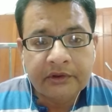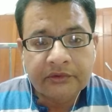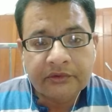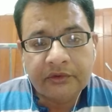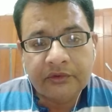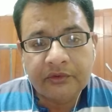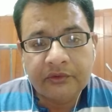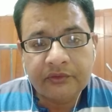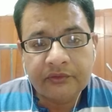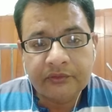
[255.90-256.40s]

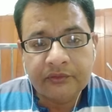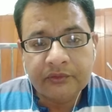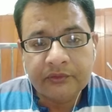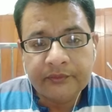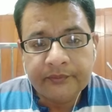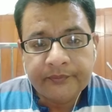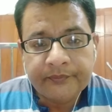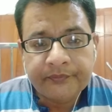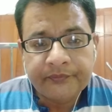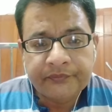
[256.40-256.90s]
तो दोस्तों
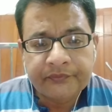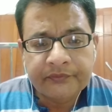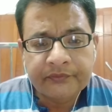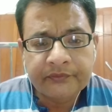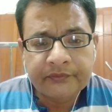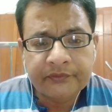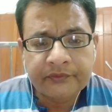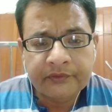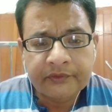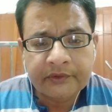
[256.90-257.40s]

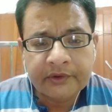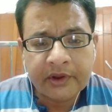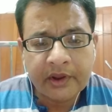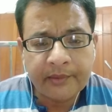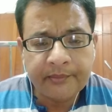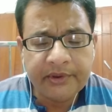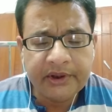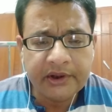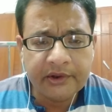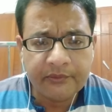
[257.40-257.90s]

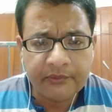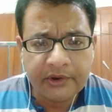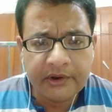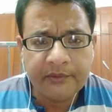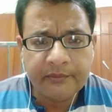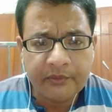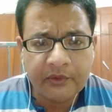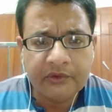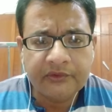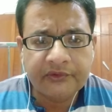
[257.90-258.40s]
अभी ये
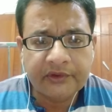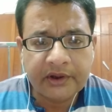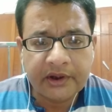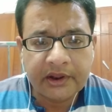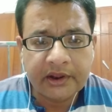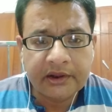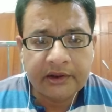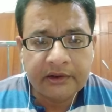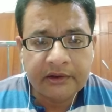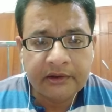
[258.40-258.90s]
वर्ड बहुत
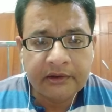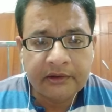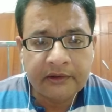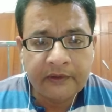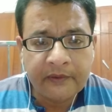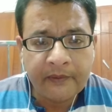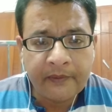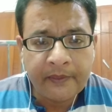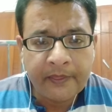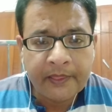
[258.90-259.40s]
चला है
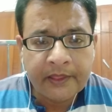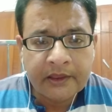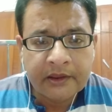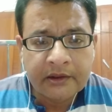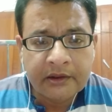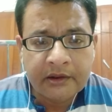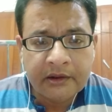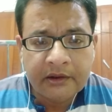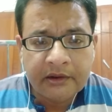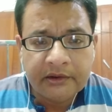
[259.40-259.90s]

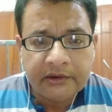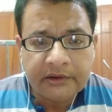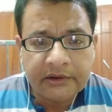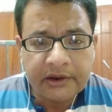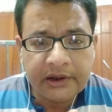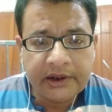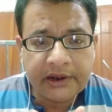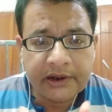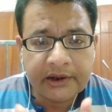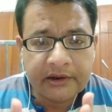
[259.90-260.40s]

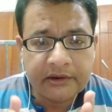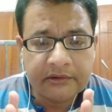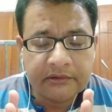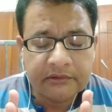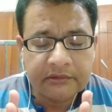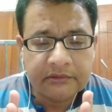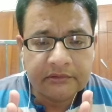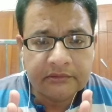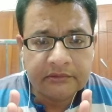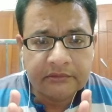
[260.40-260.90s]
ये एक
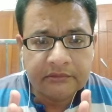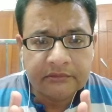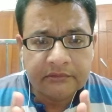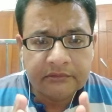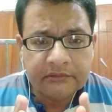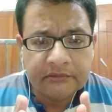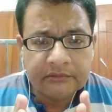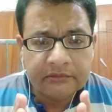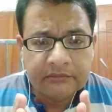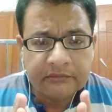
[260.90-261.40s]

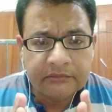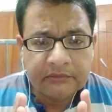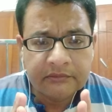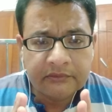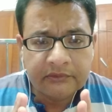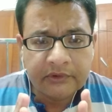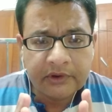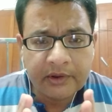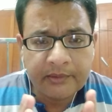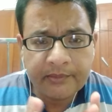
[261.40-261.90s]

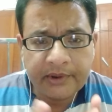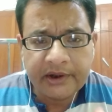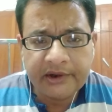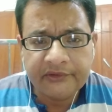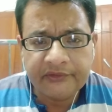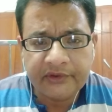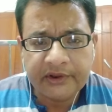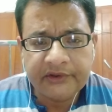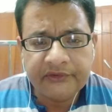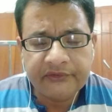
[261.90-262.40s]
हमारे
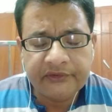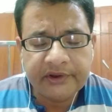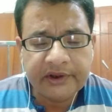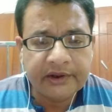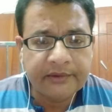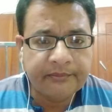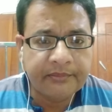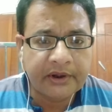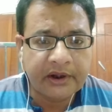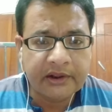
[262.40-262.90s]
साइंस की
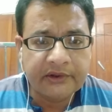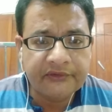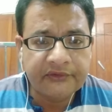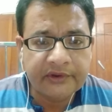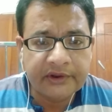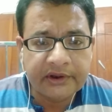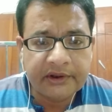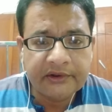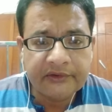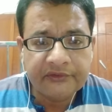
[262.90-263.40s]
एक
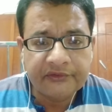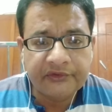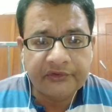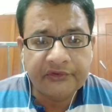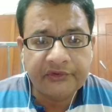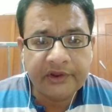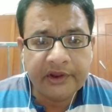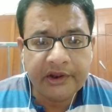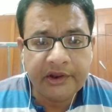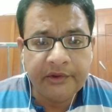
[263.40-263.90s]
ब्रांच है
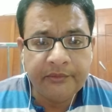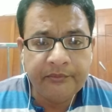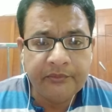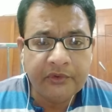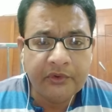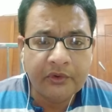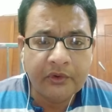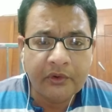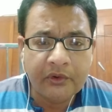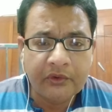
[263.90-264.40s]
जिसे
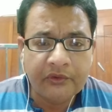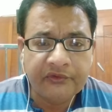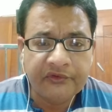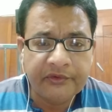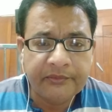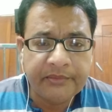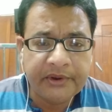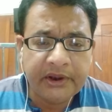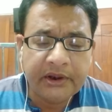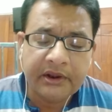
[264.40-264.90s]

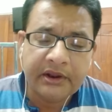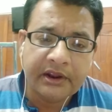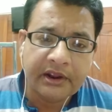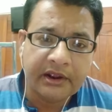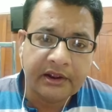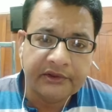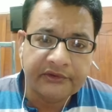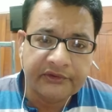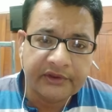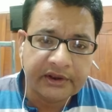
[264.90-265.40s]
इम्यूनोलॉजी भी
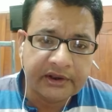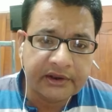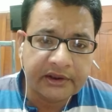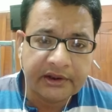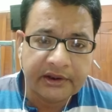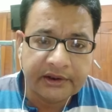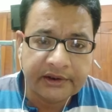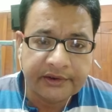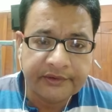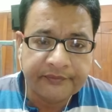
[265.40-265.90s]
कहा जाता
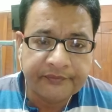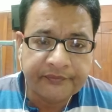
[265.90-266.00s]
है